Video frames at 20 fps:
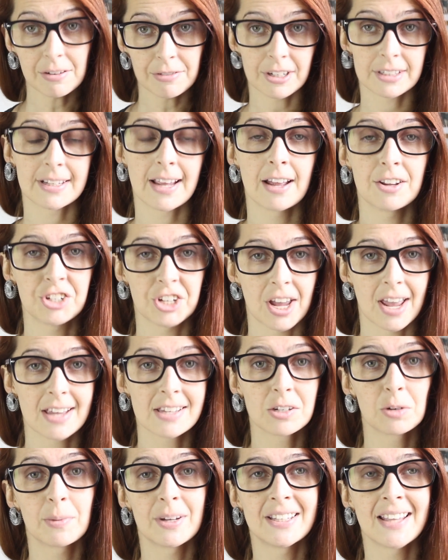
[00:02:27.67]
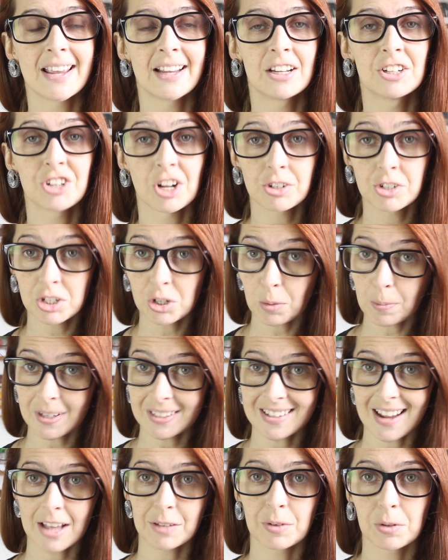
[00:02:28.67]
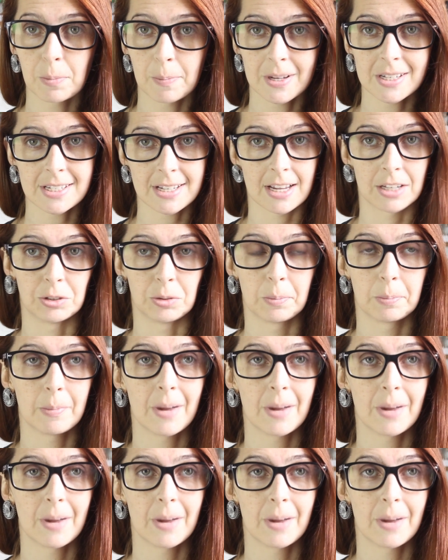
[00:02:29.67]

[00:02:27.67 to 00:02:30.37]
Na verdade, essa é uma ideia que já tinham me dado no passado,